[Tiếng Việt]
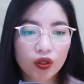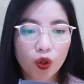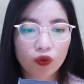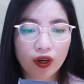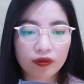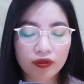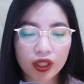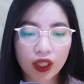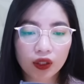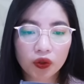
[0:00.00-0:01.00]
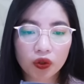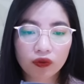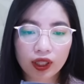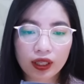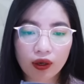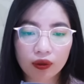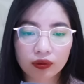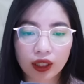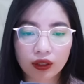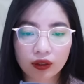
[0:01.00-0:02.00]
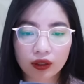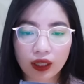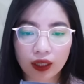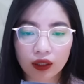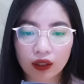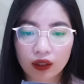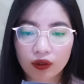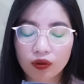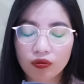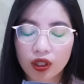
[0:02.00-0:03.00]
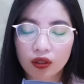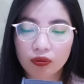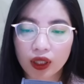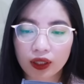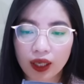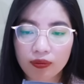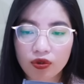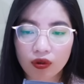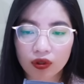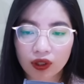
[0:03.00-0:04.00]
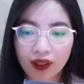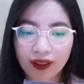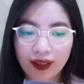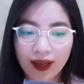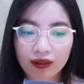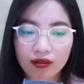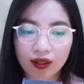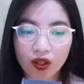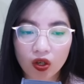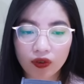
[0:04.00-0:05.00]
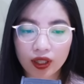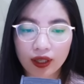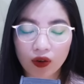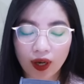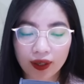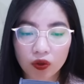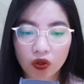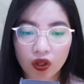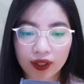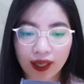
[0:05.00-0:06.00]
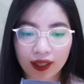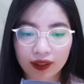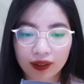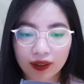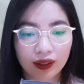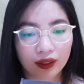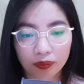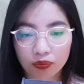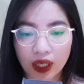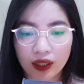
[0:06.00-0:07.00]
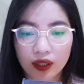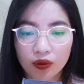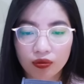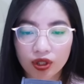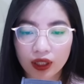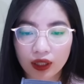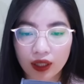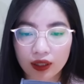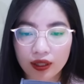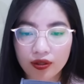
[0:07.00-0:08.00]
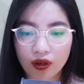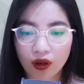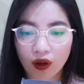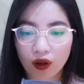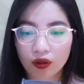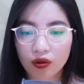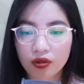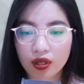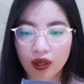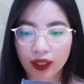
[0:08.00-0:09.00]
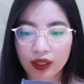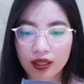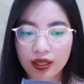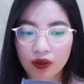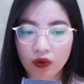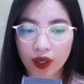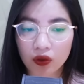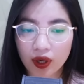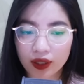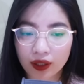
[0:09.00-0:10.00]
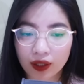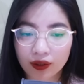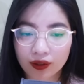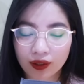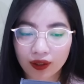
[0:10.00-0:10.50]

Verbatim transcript: Cô và Phi kết hôn với nhau tính tới nay cũng hơn mười năm rồi. Hai người có với nhau hai cô con gái. Mà đây cũng chính là lý do cô sợ anh đi ra ngoài ngoại tình.